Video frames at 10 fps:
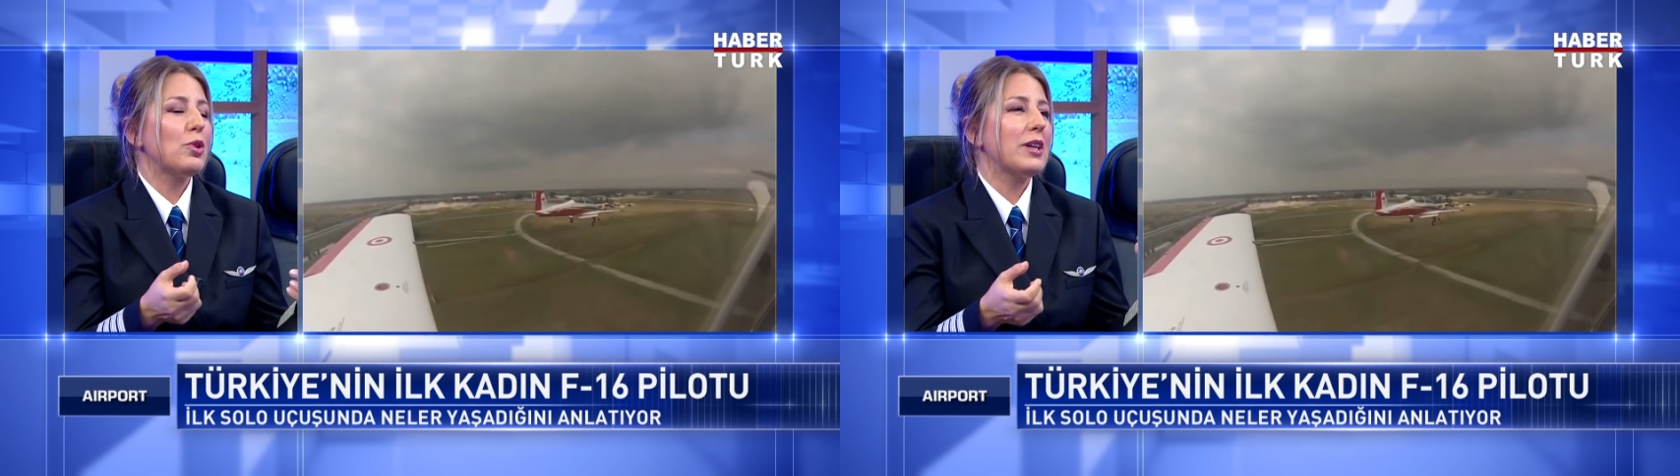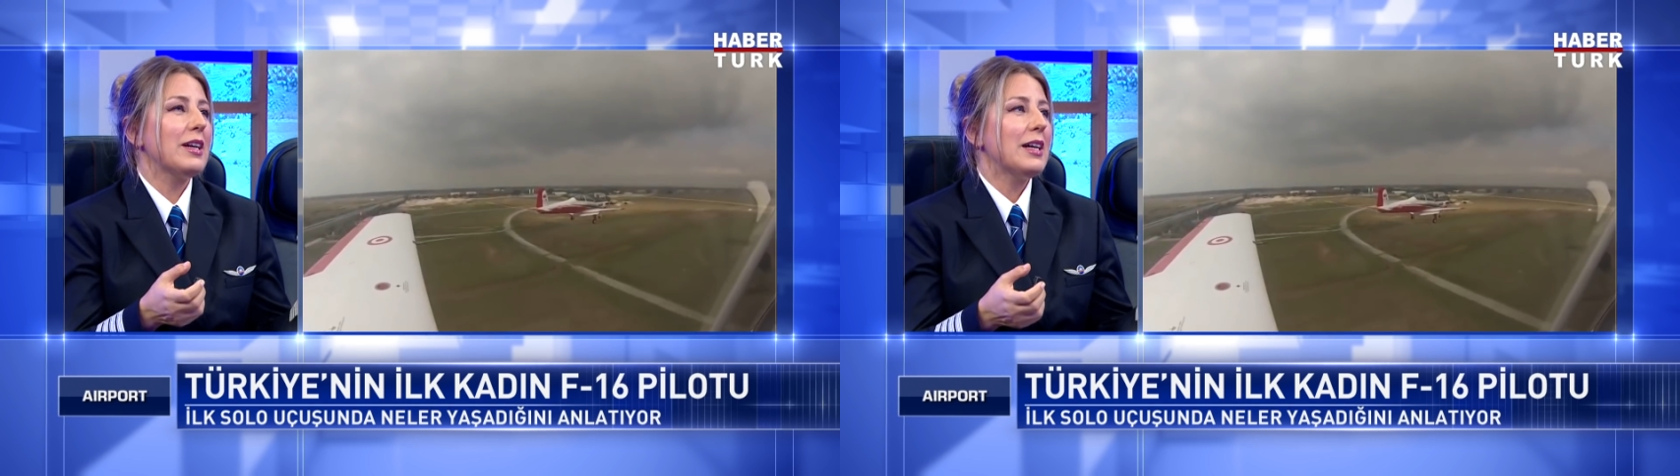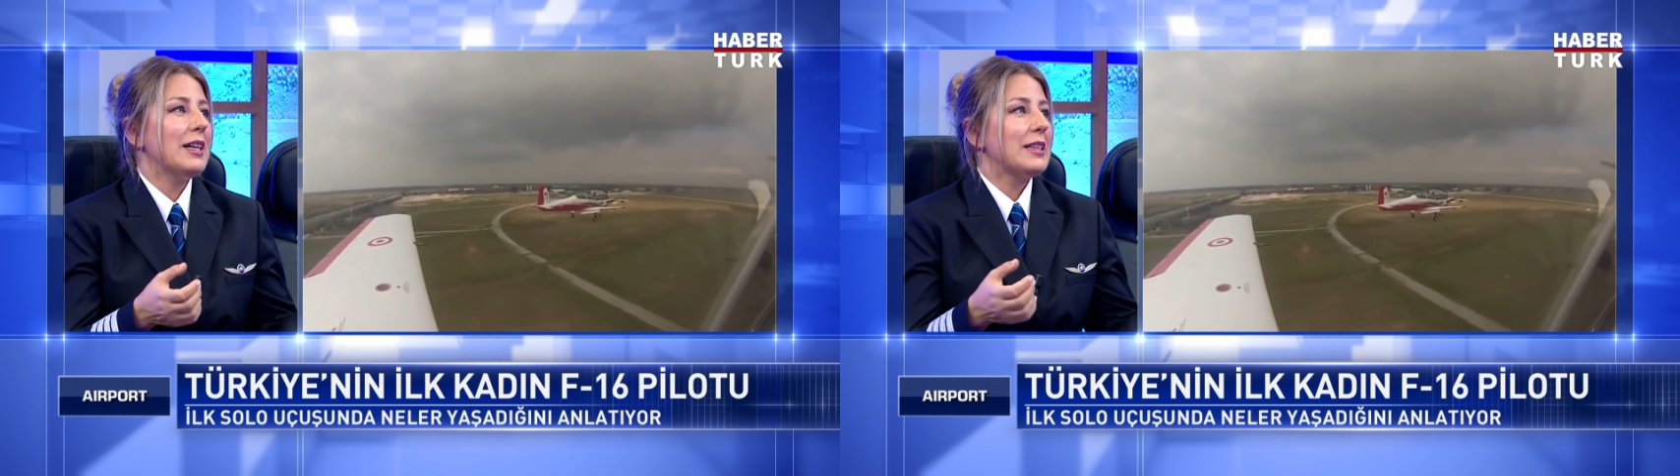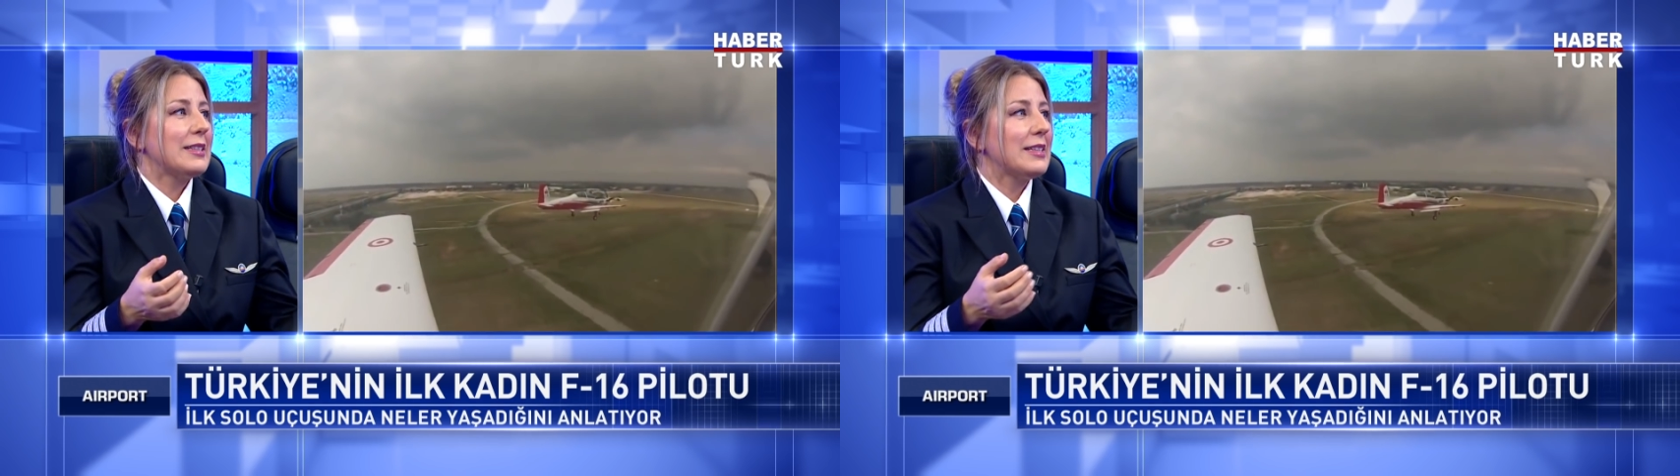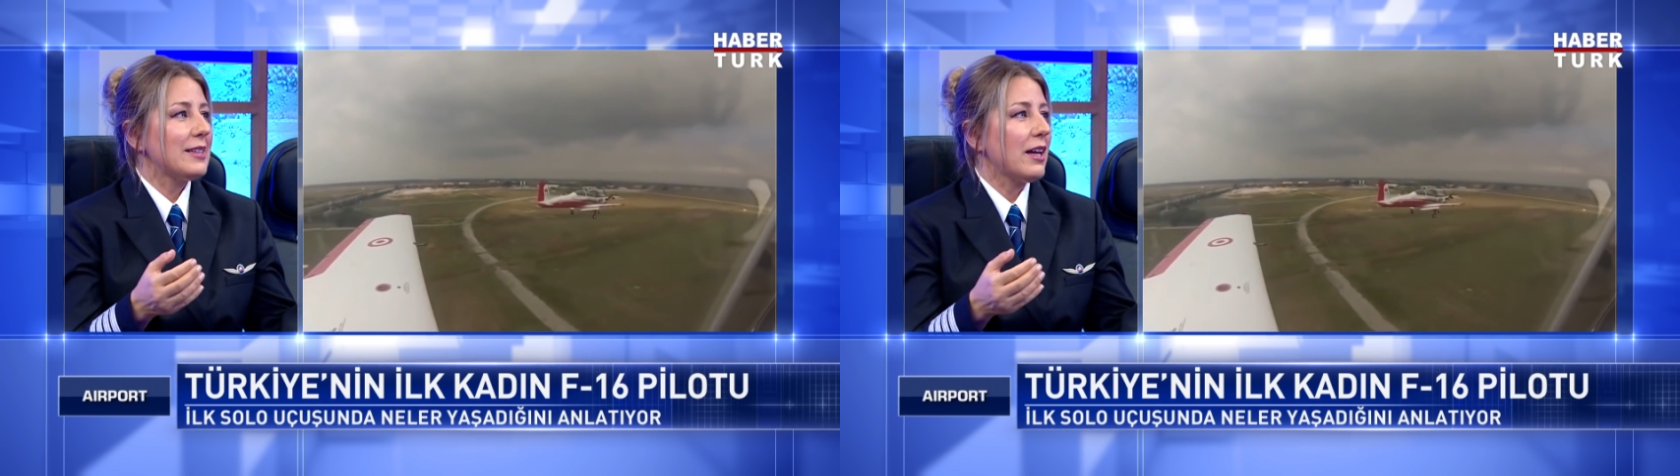Böyle
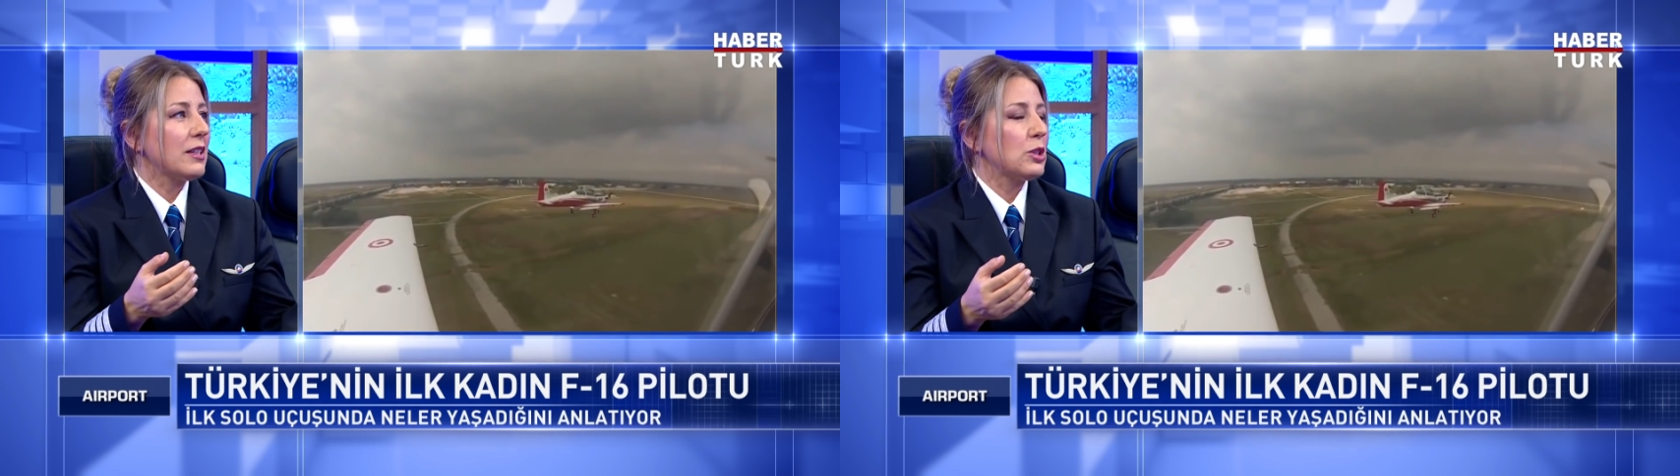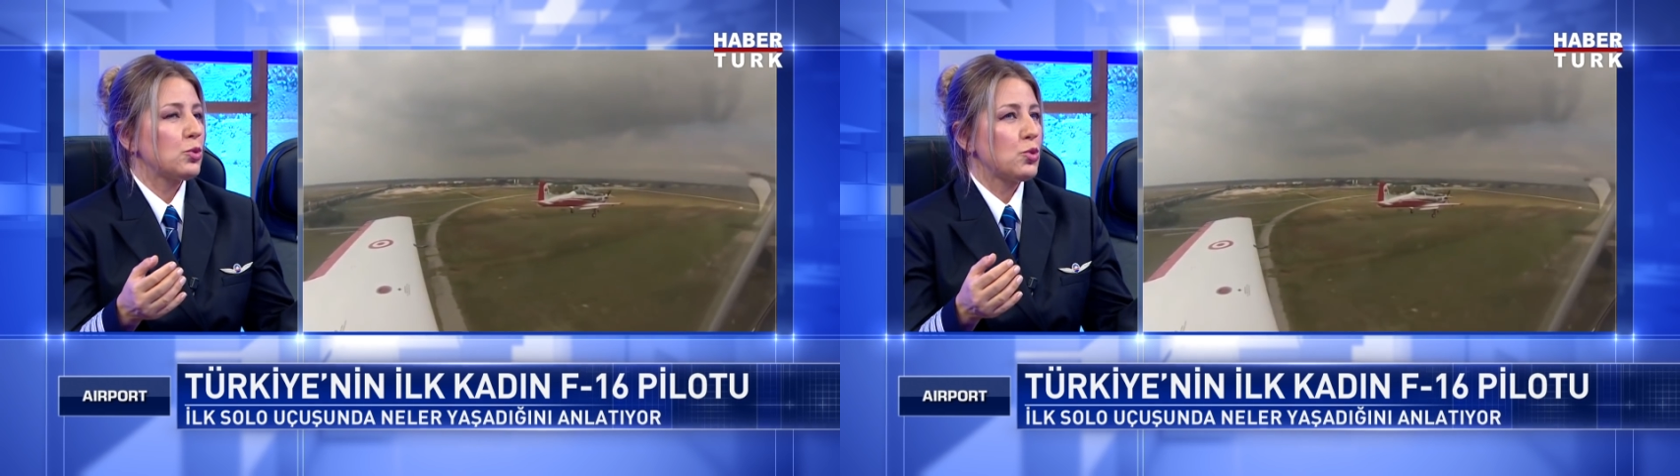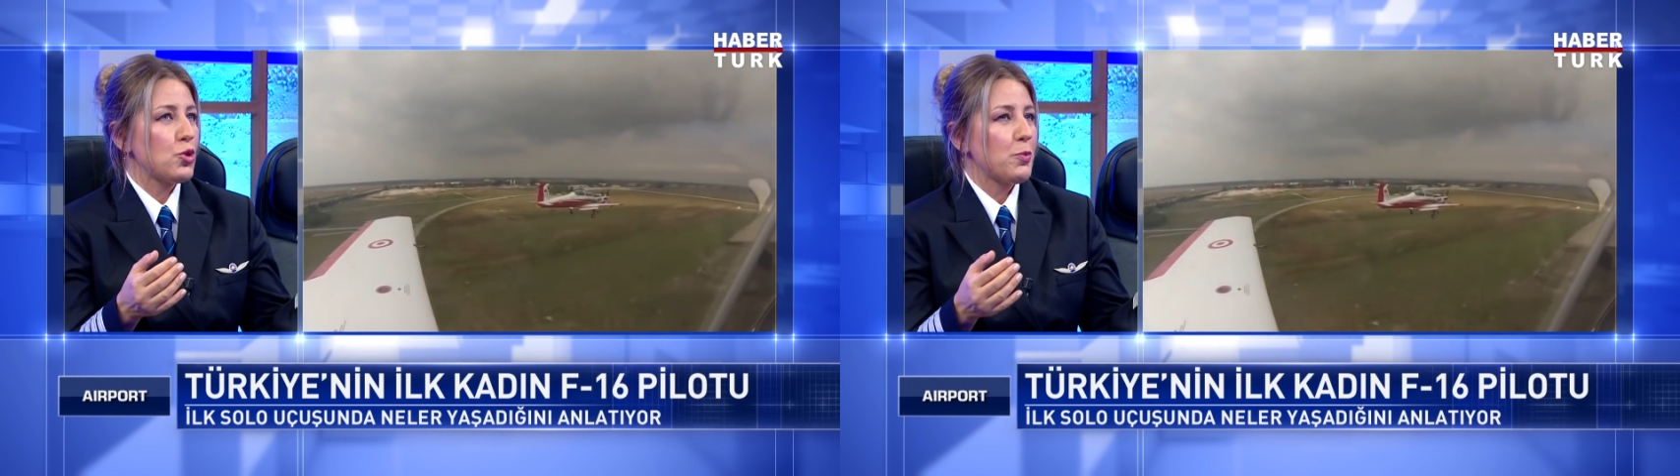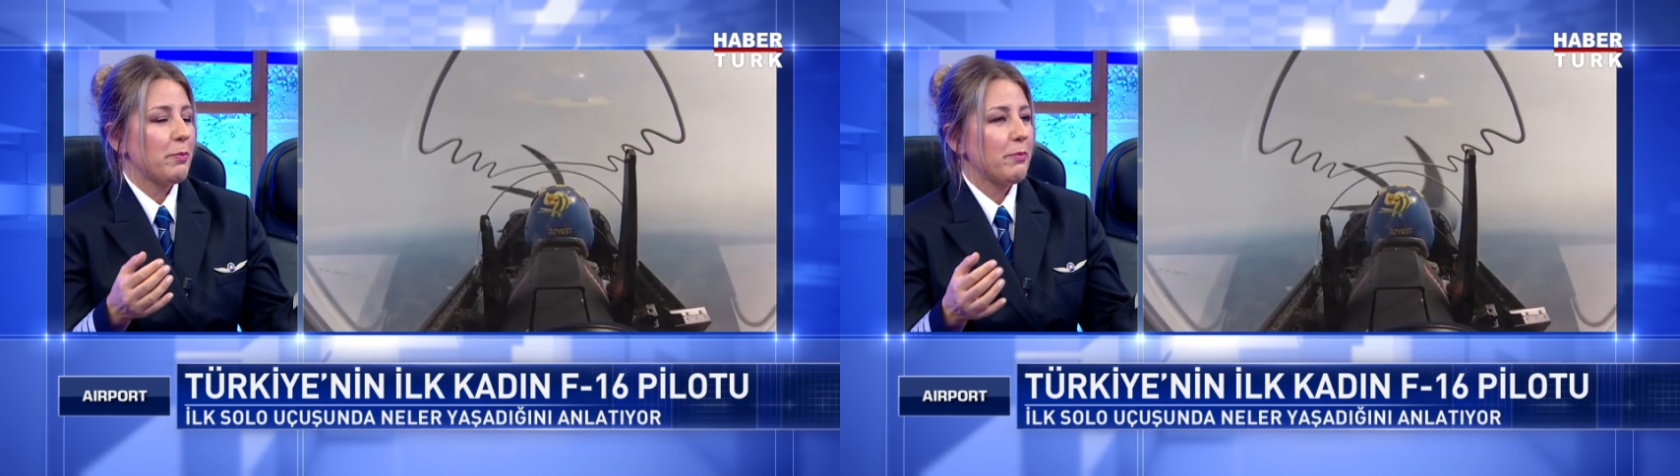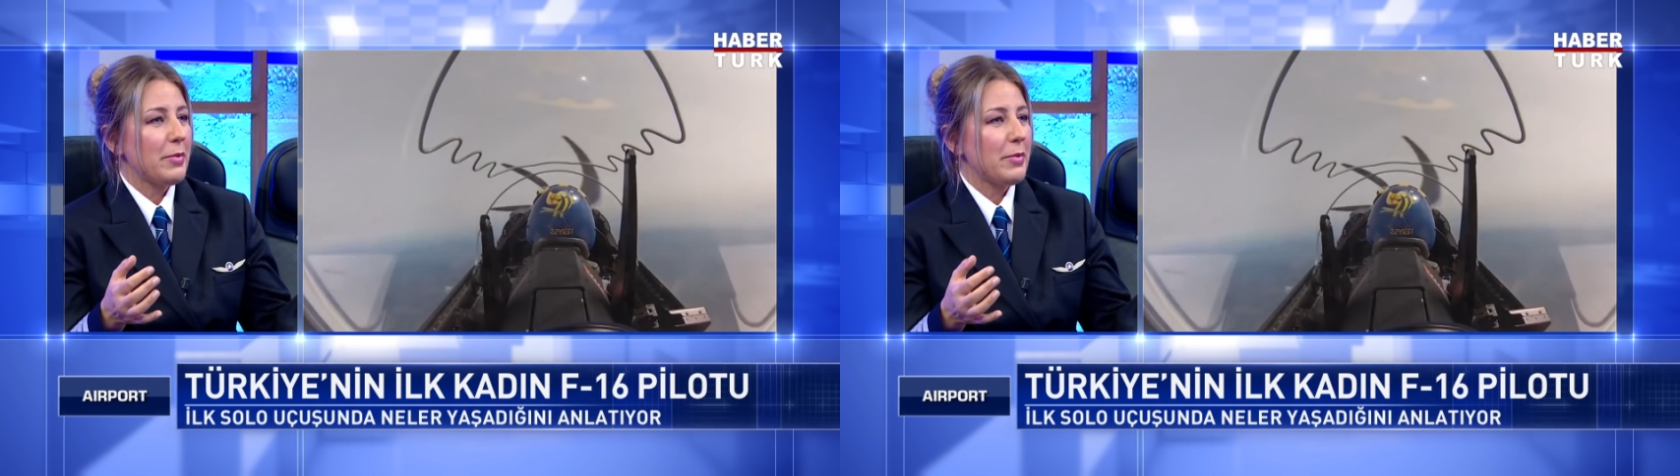dediler ki uçuş